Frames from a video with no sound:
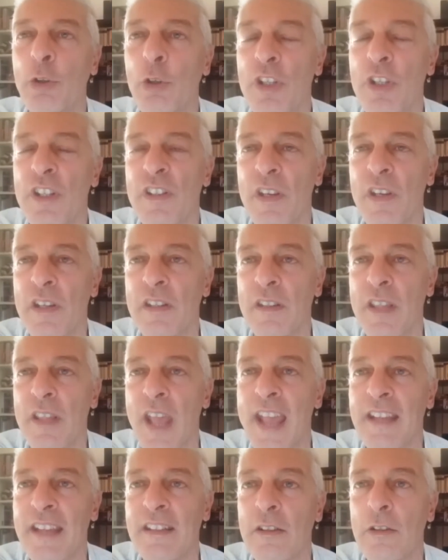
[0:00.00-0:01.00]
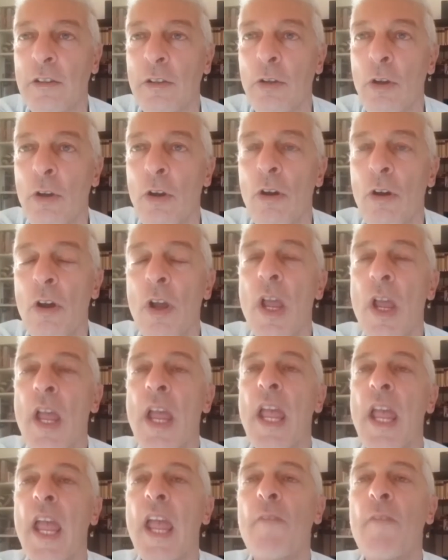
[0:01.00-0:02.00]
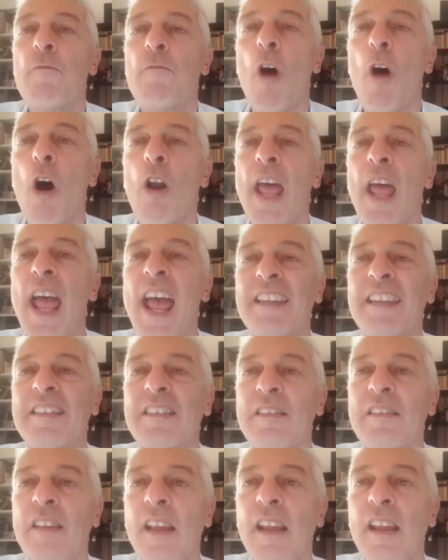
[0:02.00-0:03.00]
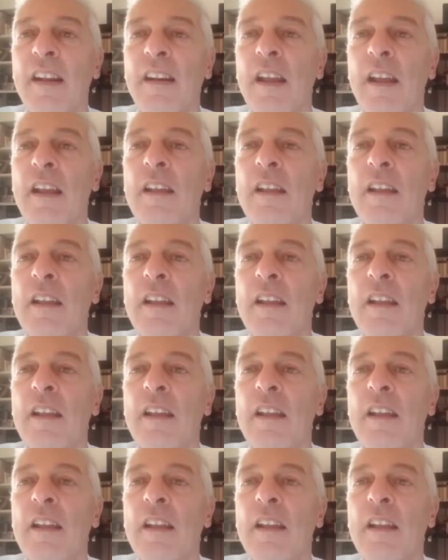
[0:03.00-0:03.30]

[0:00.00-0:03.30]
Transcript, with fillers: di se stesso e vuole essere